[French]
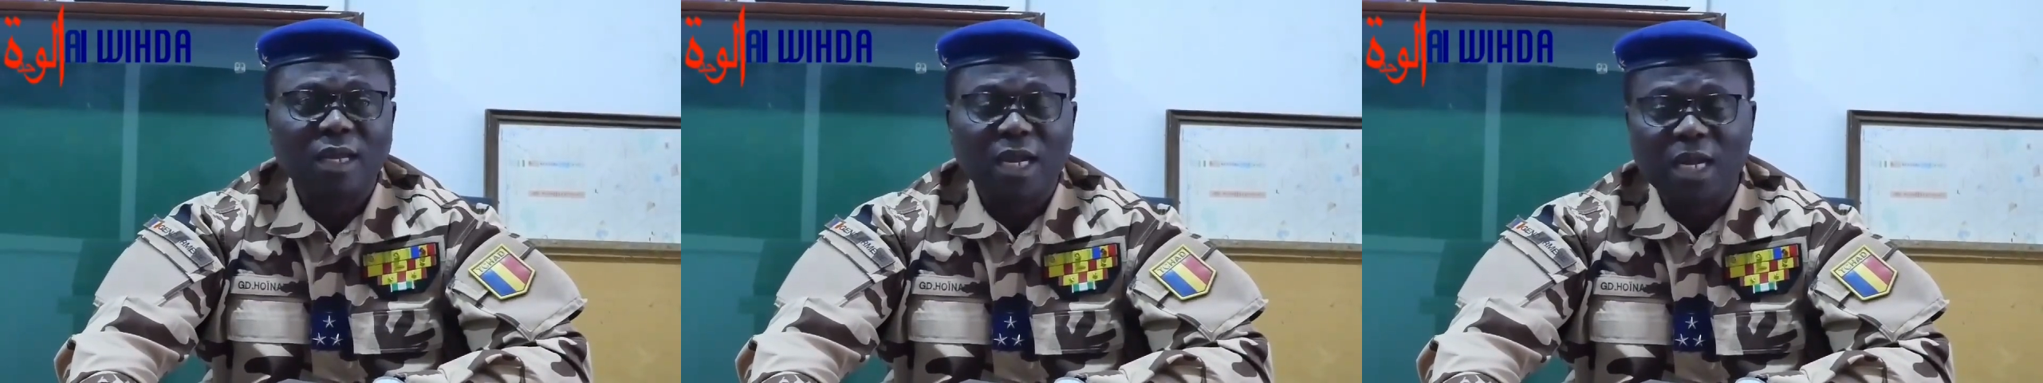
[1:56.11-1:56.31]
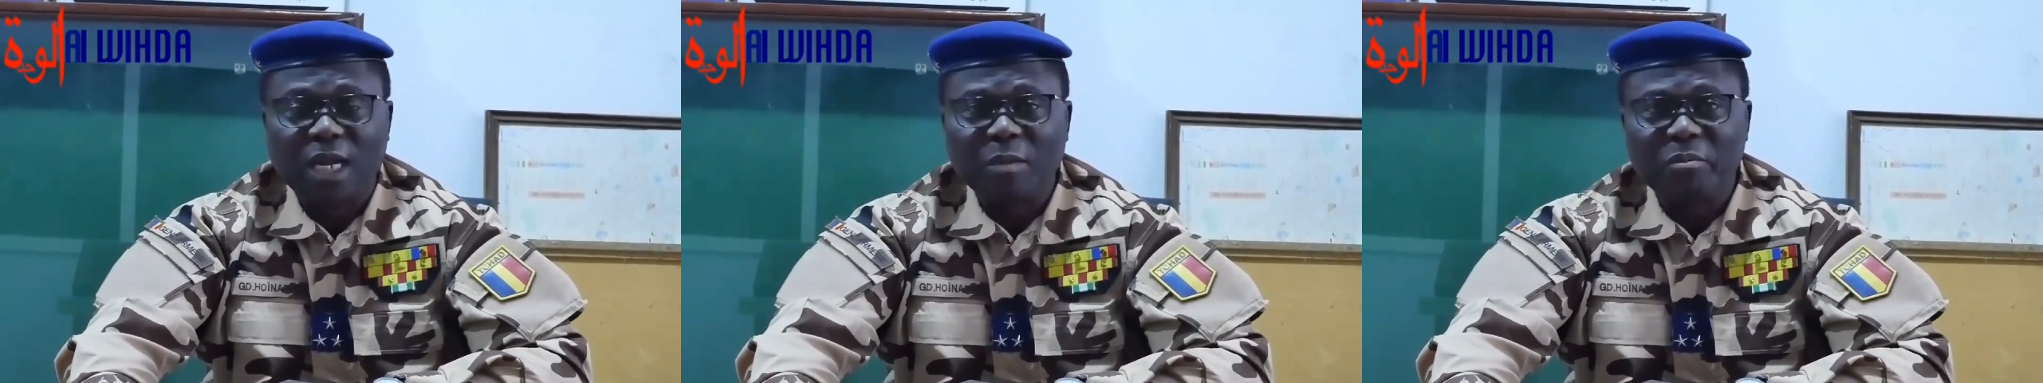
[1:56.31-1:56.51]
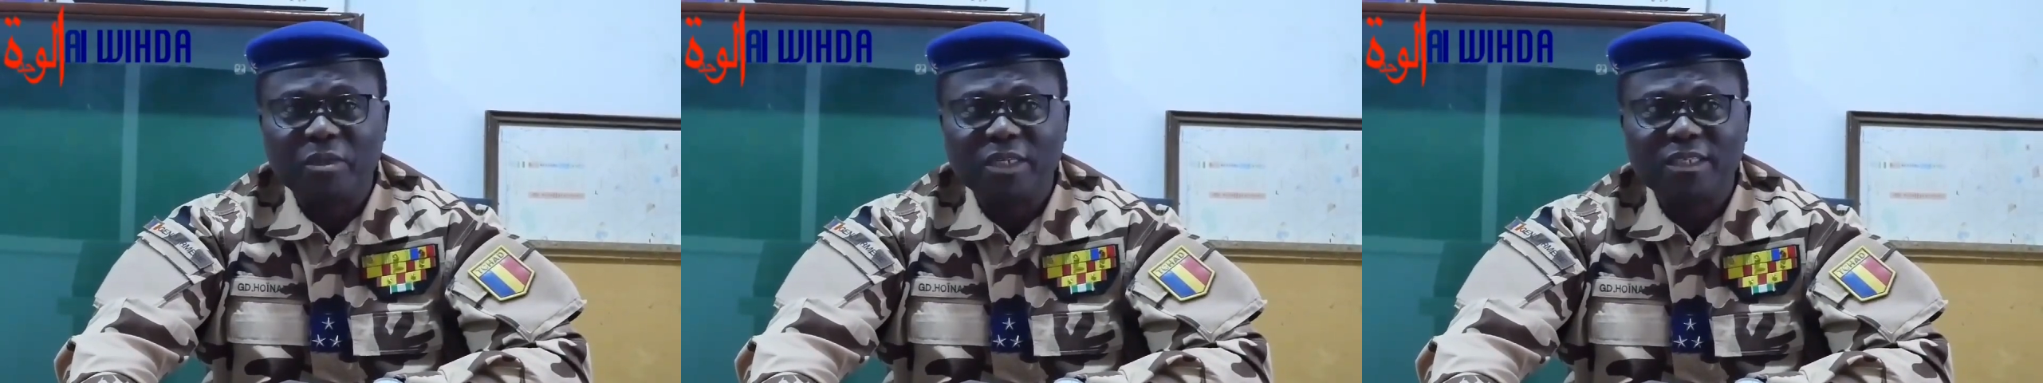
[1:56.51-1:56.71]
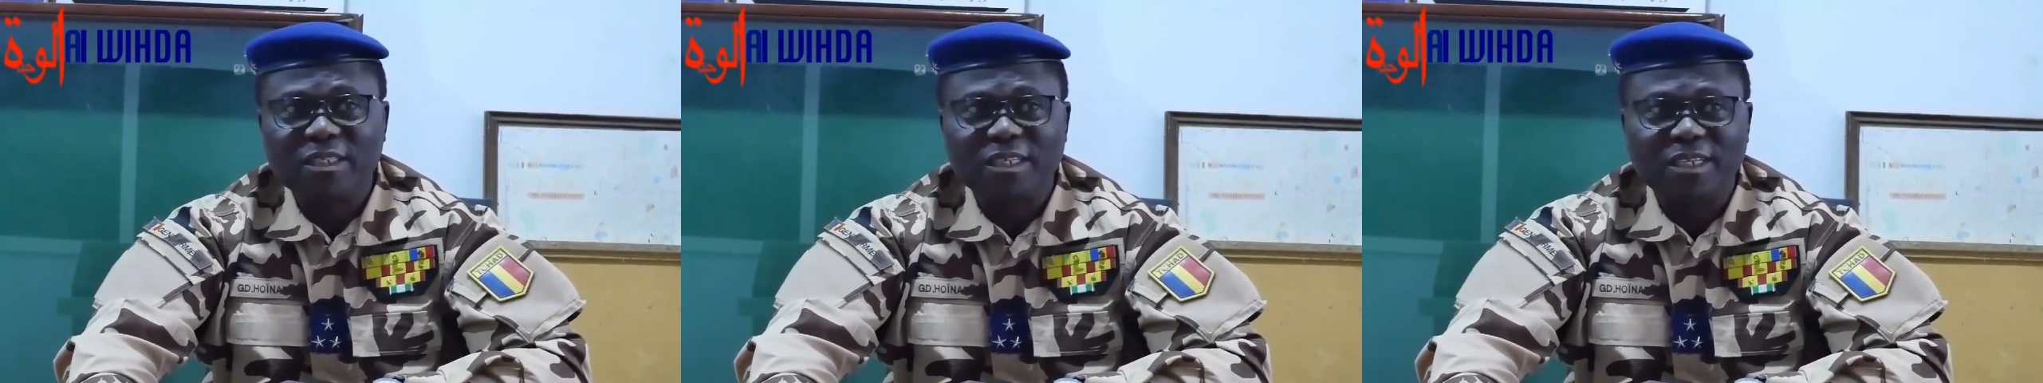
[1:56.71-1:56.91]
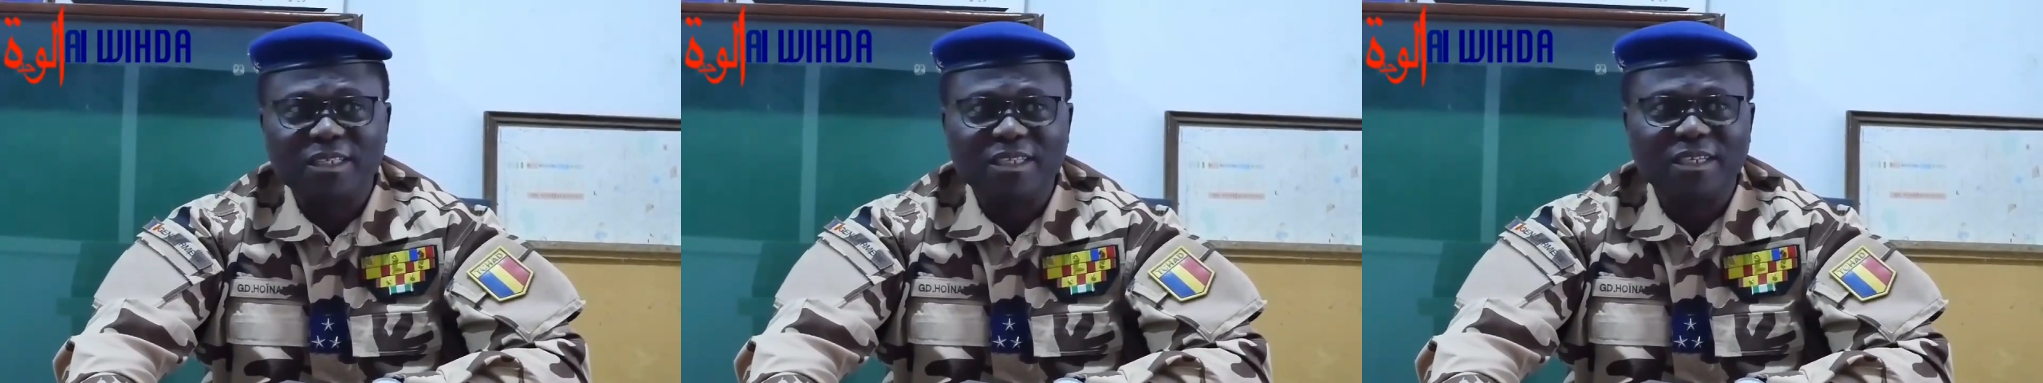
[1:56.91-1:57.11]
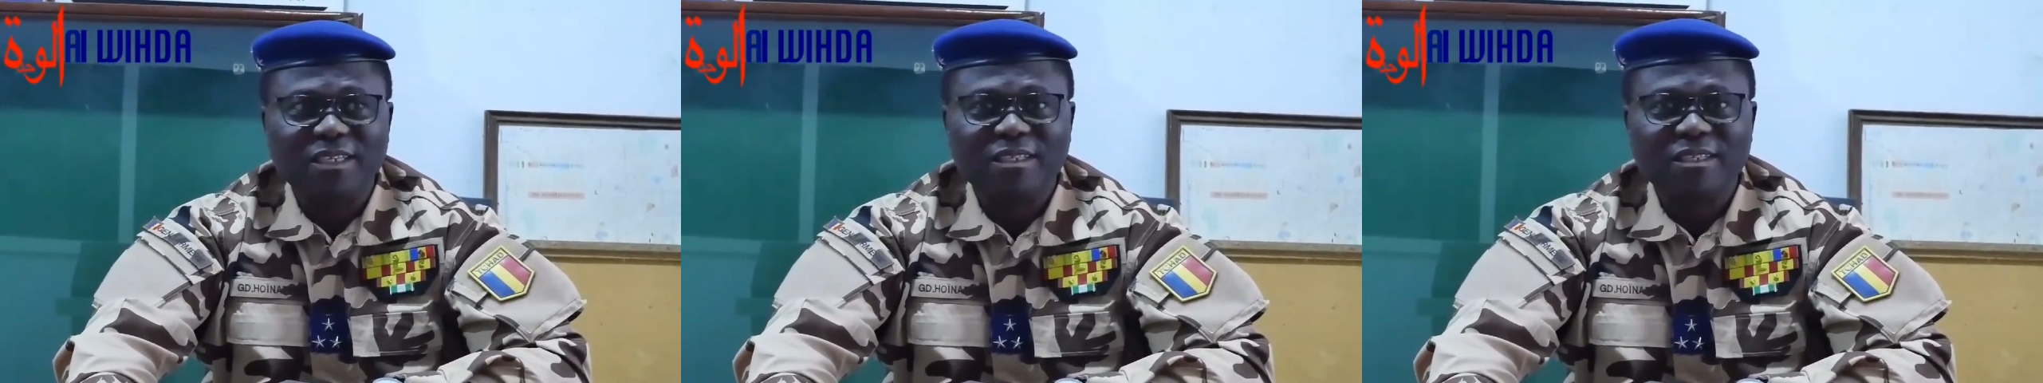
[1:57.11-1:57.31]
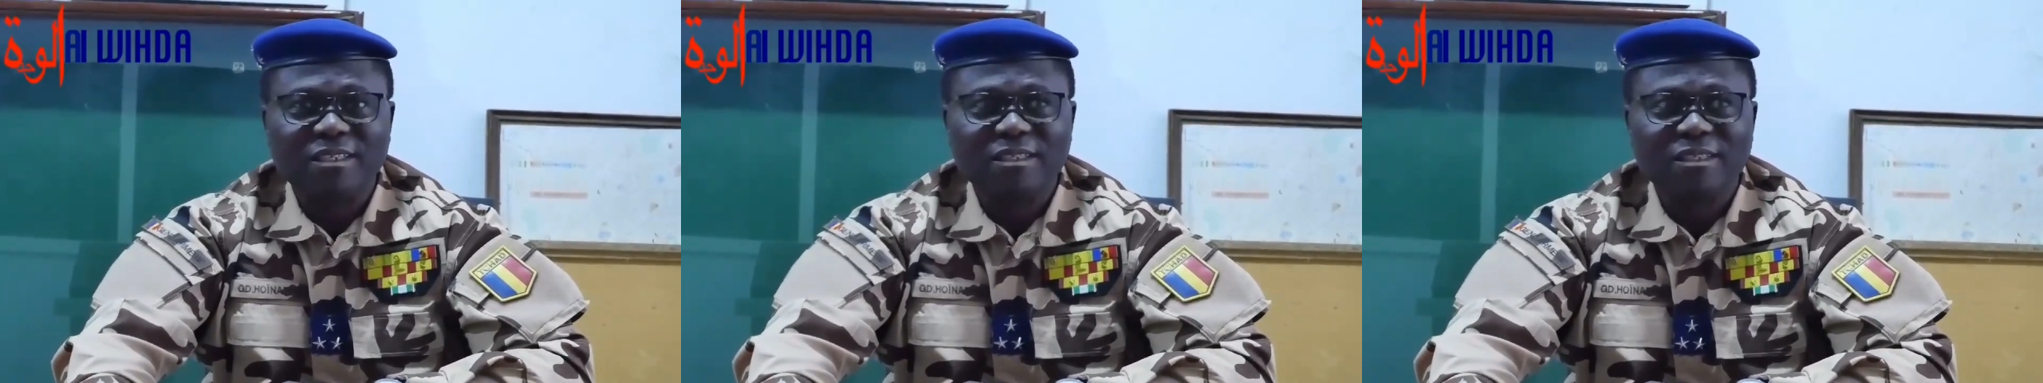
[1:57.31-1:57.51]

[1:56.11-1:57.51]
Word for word: à la presse tchadienne,